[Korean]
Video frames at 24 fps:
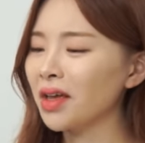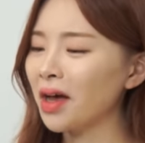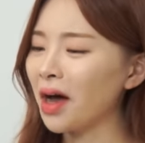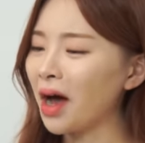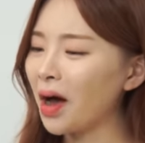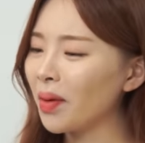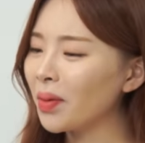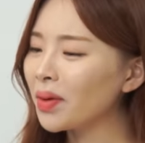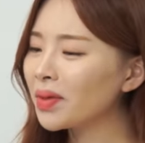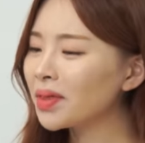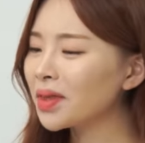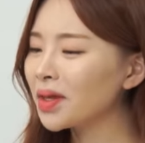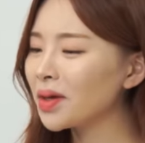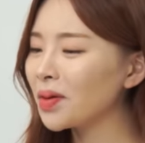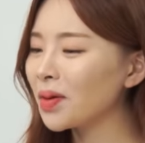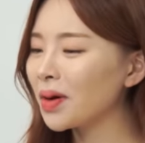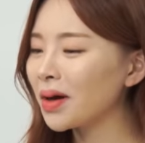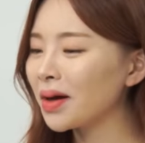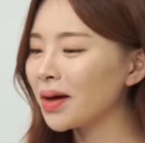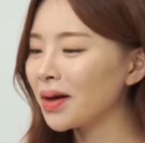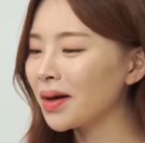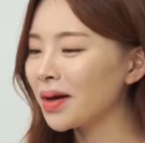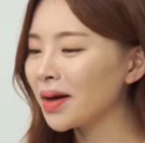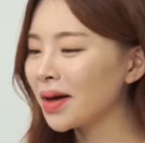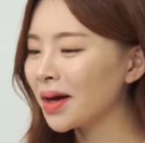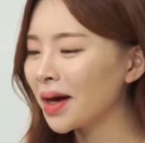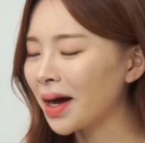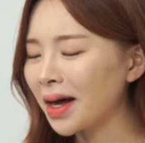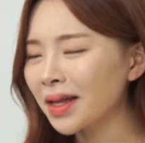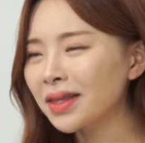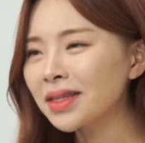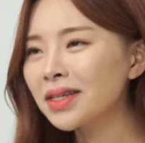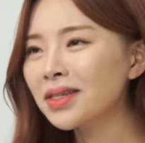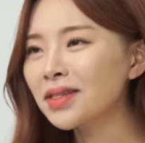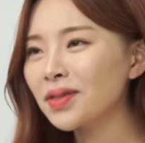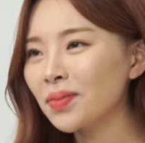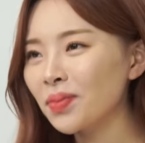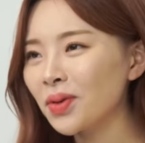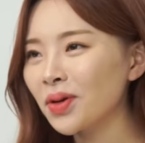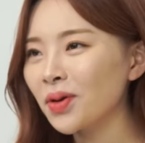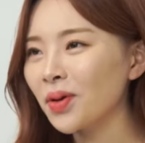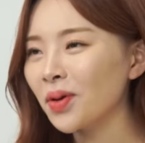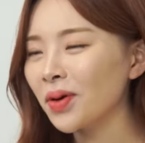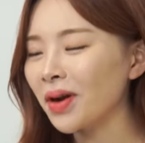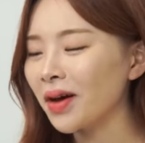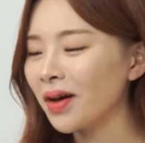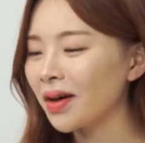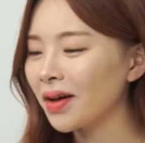아반떼와 같은
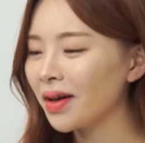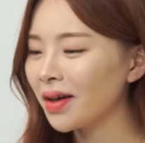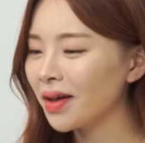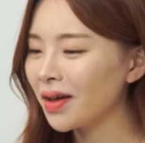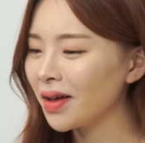스피커라.